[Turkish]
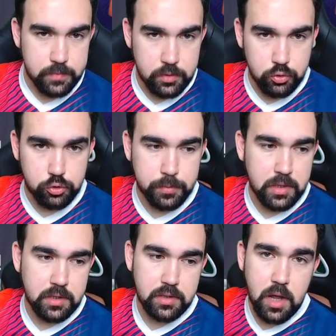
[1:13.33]
YouTube
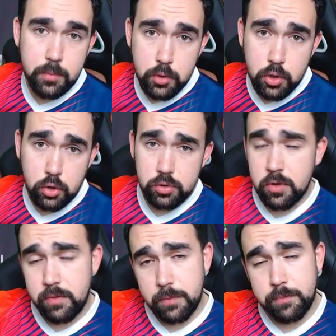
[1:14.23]
kanalına abone ol
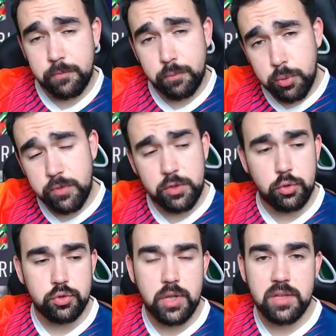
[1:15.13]
ve bu
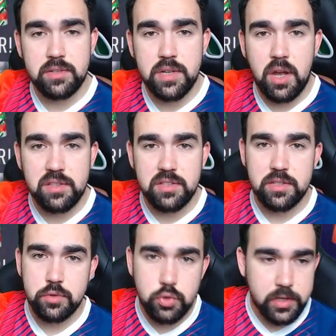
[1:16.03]
videonun altına adını,
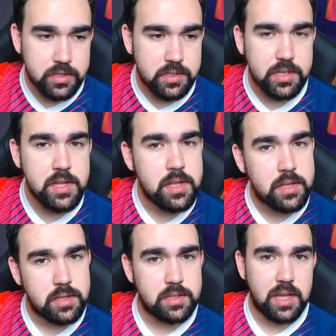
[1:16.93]
soyadını
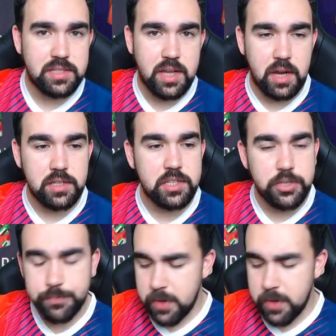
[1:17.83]
yaz kardeşim.